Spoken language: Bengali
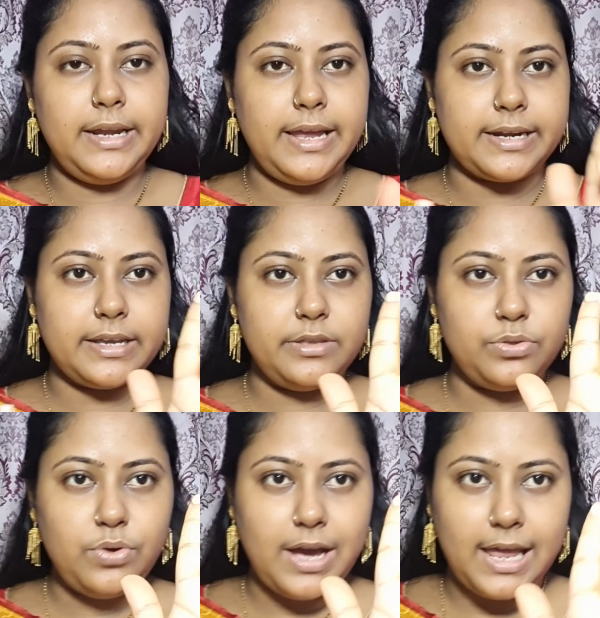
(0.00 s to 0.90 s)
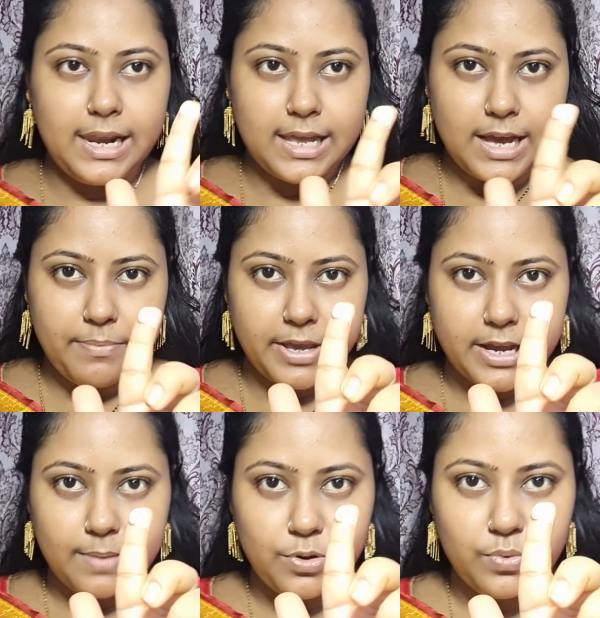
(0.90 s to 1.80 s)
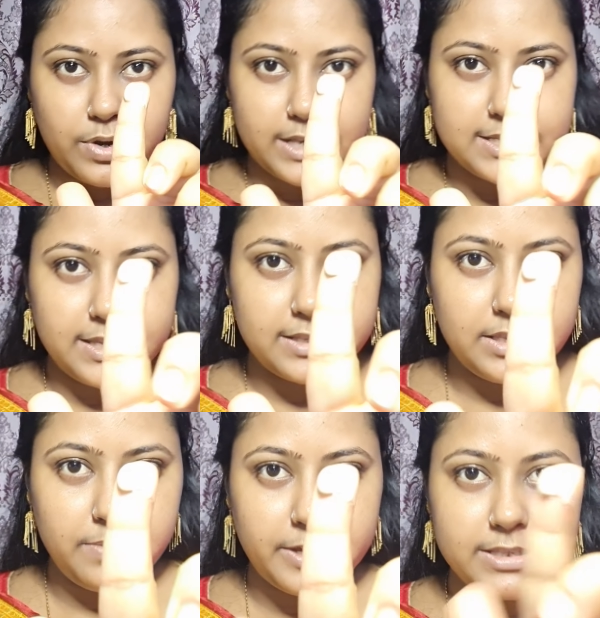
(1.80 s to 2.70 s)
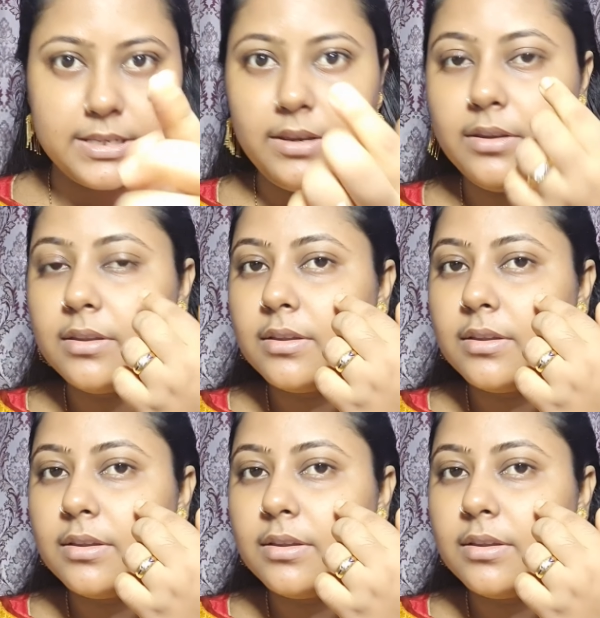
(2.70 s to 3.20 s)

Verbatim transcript: এটা একটা কিন্তু হালকা মেকআপ লুক আছে দেখতেই পাচ্ছেন